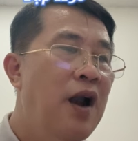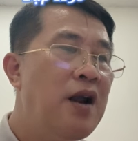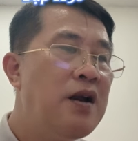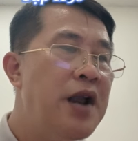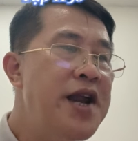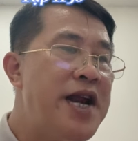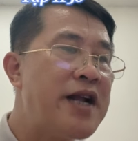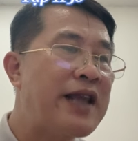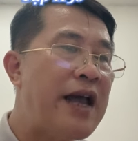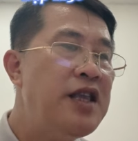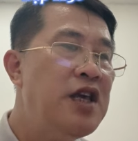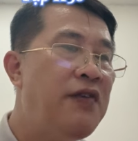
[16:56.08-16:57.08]
Lấy trạng
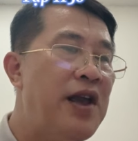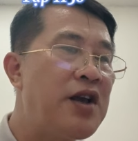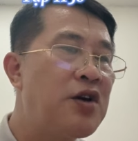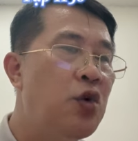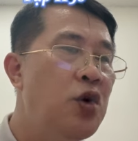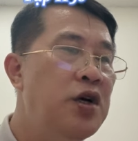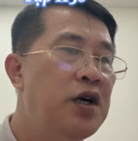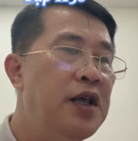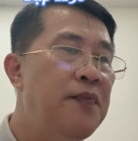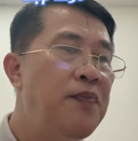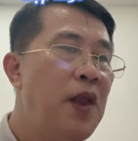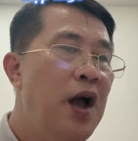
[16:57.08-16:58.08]
thái như vậy của
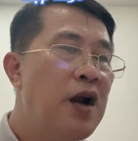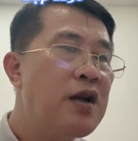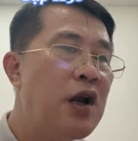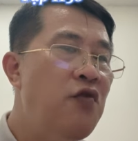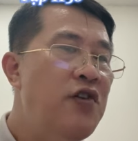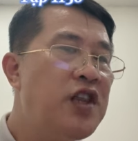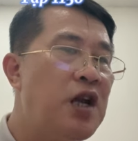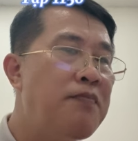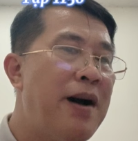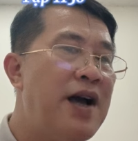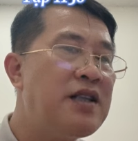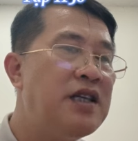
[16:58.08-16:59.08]
người đối với thần
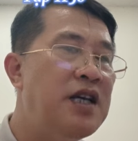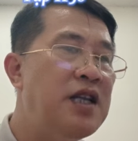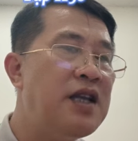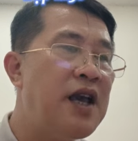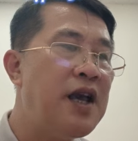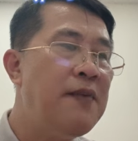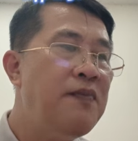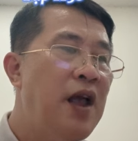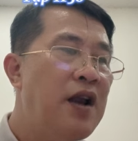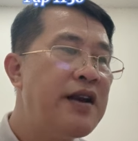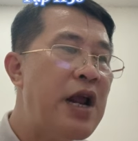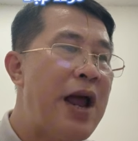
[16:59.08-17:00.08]
ma chi thể
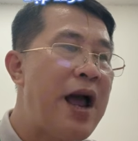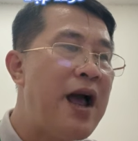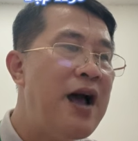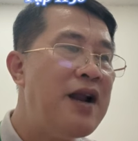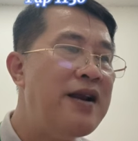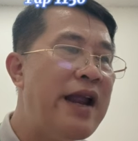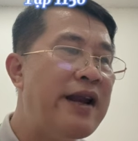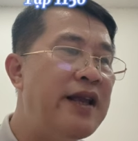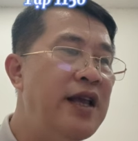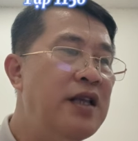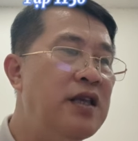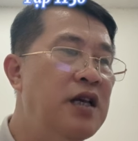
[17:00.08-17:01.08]
đều là lành
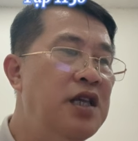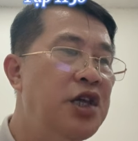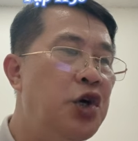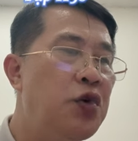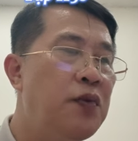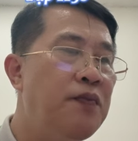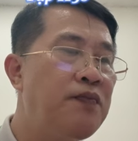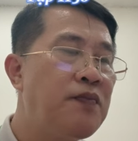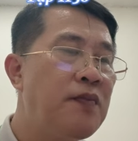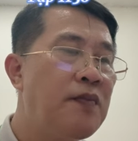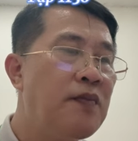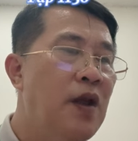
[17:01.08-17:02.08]
ít dữ nhiều.
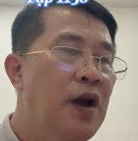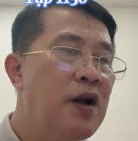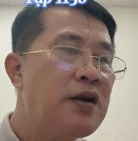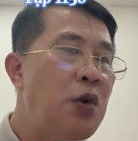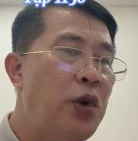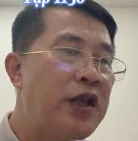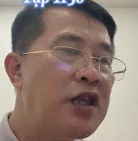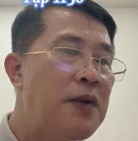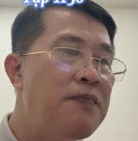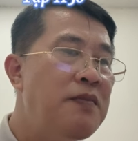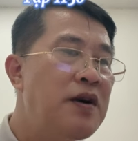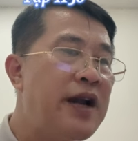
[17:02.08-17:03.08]
Đông Hoàng
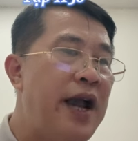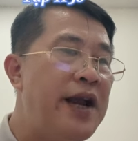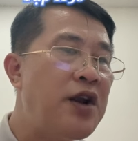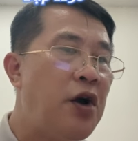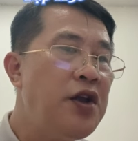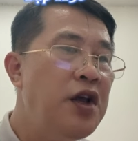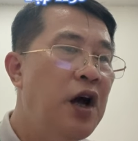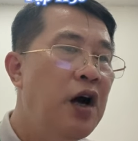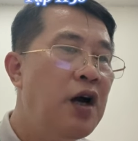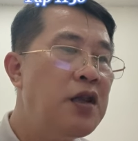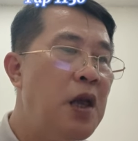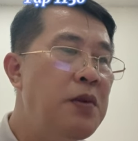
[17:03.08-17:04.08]
Tâm khẽ nói
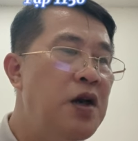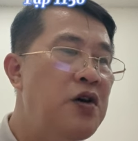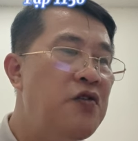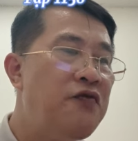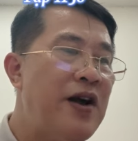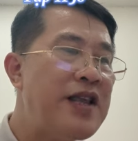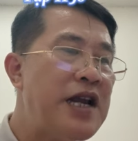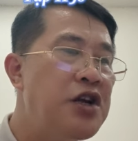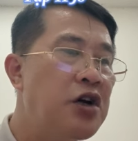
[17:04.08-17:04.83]
giống như phát giác được